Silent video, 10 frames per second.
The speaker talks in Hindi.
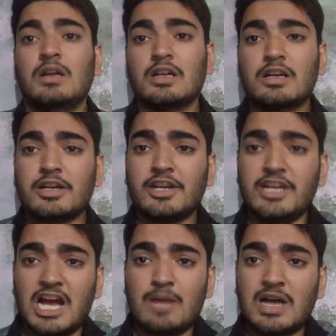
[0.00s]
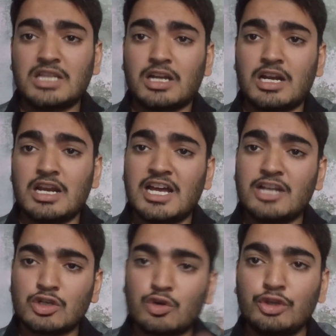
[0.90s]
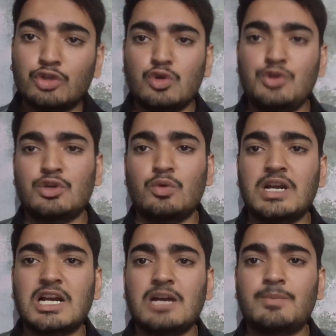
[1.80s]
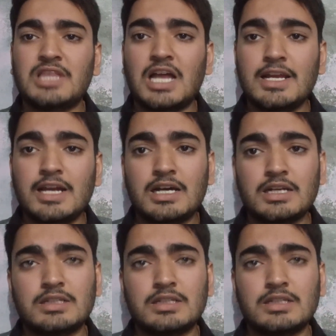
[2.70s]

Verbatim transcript: क्या बात कर रहा है यार इसका कोई तो सोल्यूशन होगा बता यार